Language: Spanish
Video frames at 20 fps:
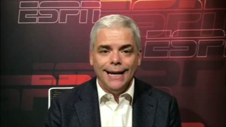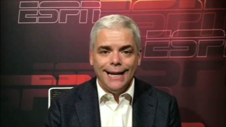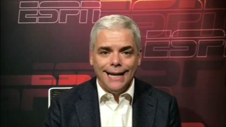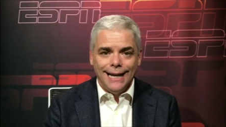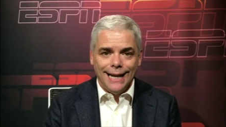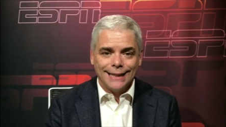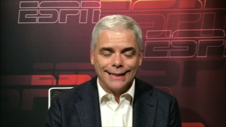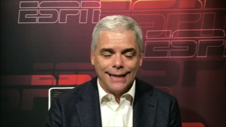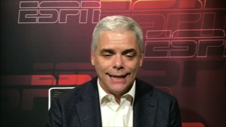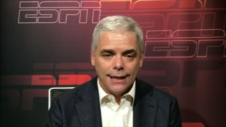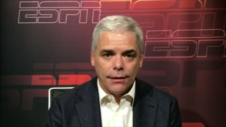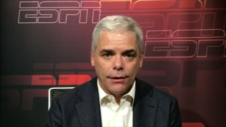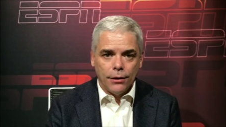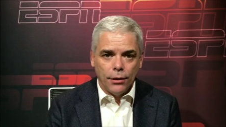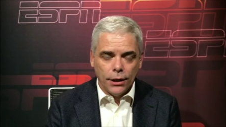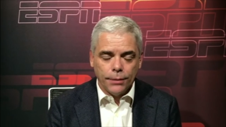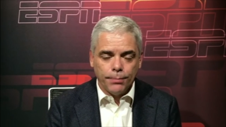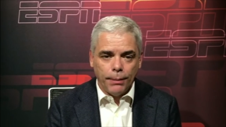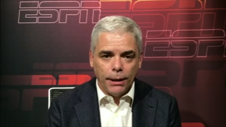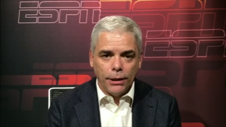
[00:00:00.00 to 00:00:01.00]
la
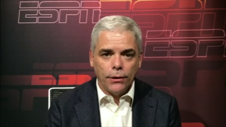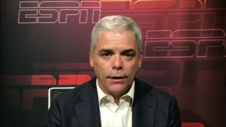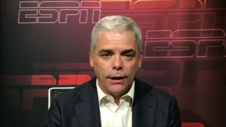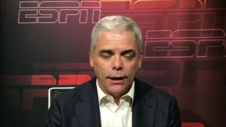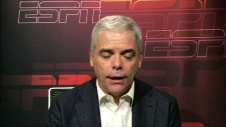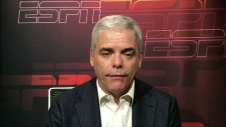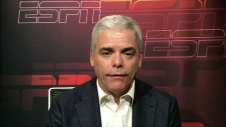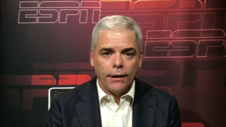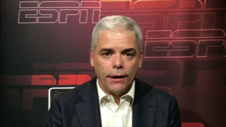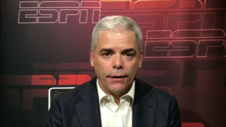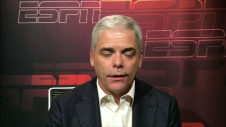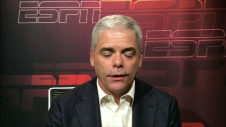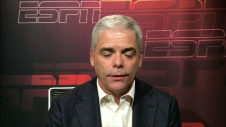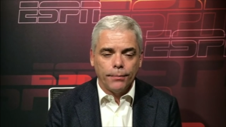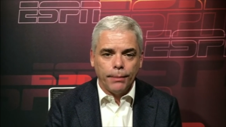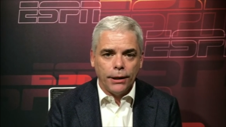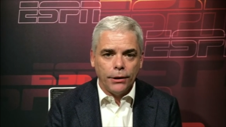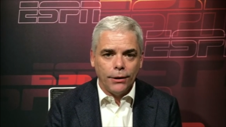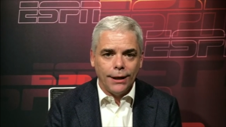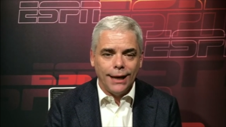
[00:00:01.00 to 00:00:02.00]
selección española y la Federación
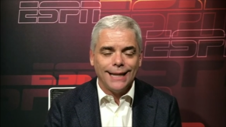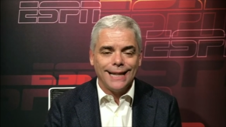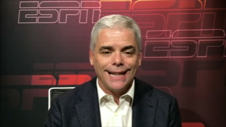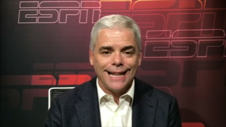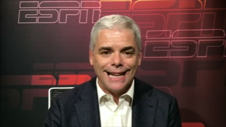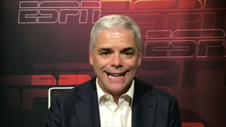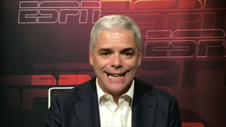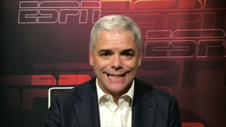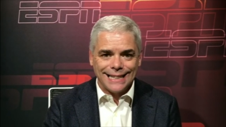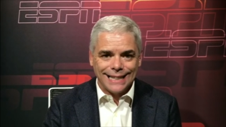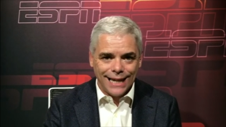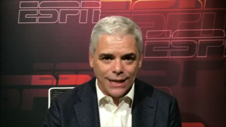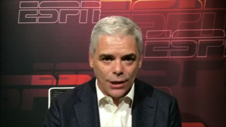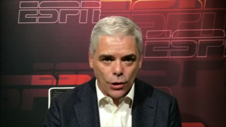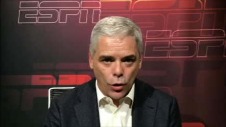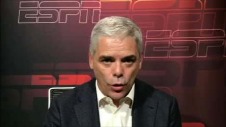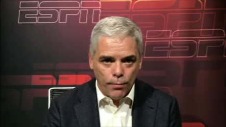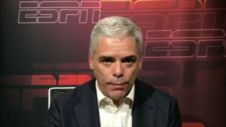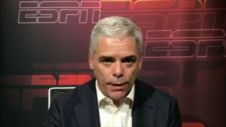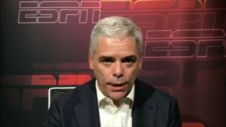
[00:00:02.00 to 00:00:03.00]
Española están
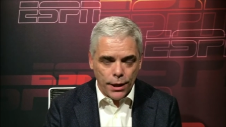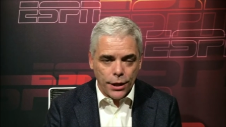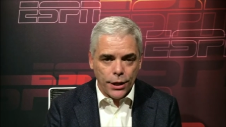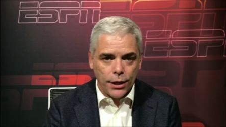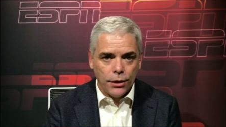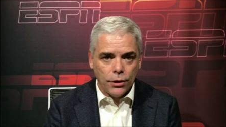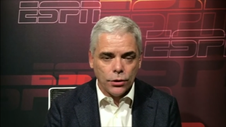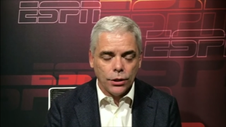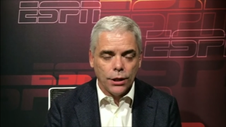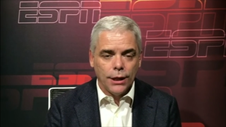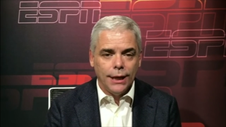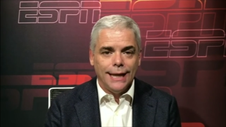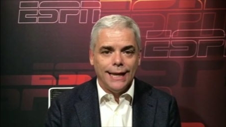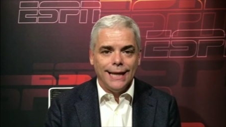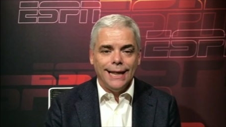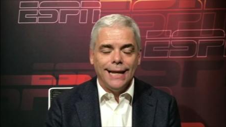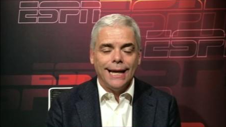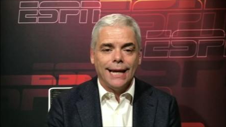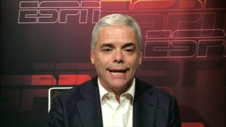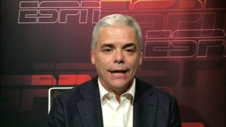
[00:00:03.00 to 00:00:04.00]
convencidos
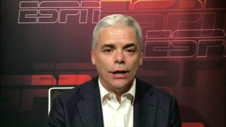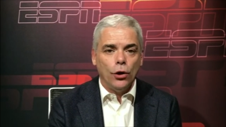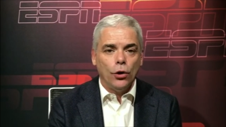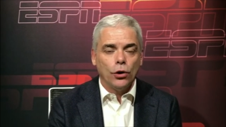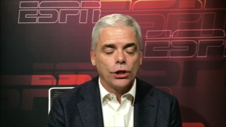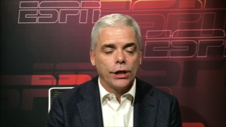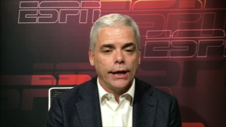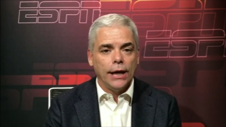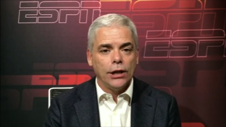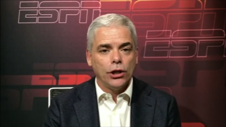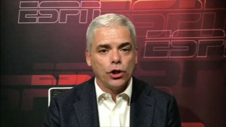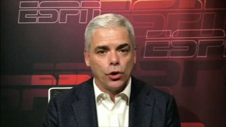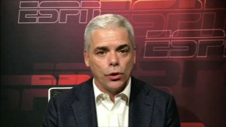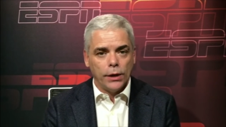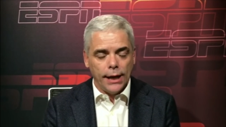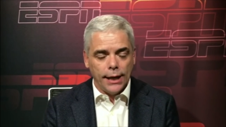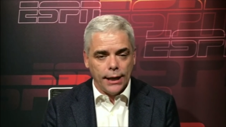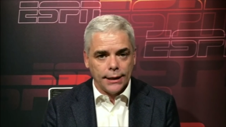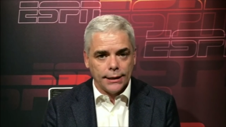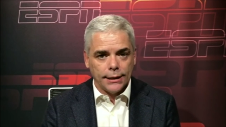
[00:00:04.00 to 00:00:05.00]
de que no se ha hecho
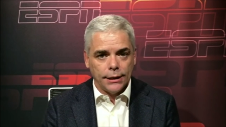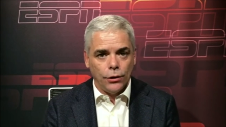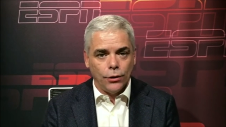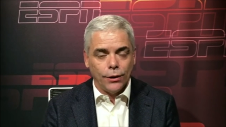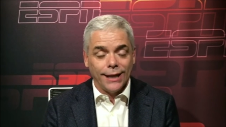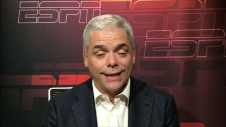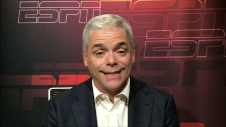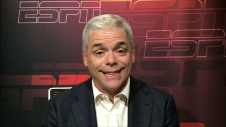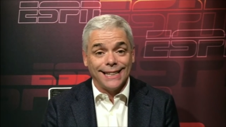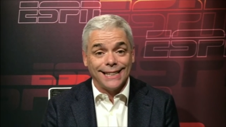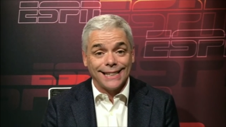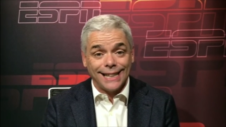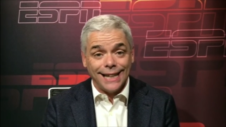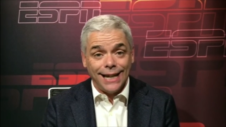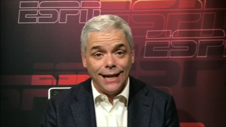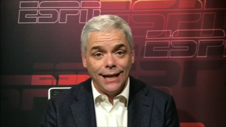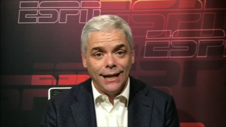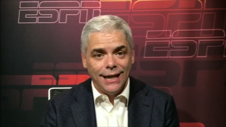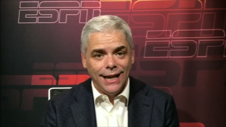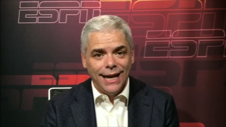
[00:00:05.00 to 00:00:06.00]
nada, sino que se
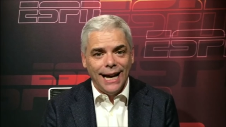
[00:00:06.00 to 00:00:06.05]
está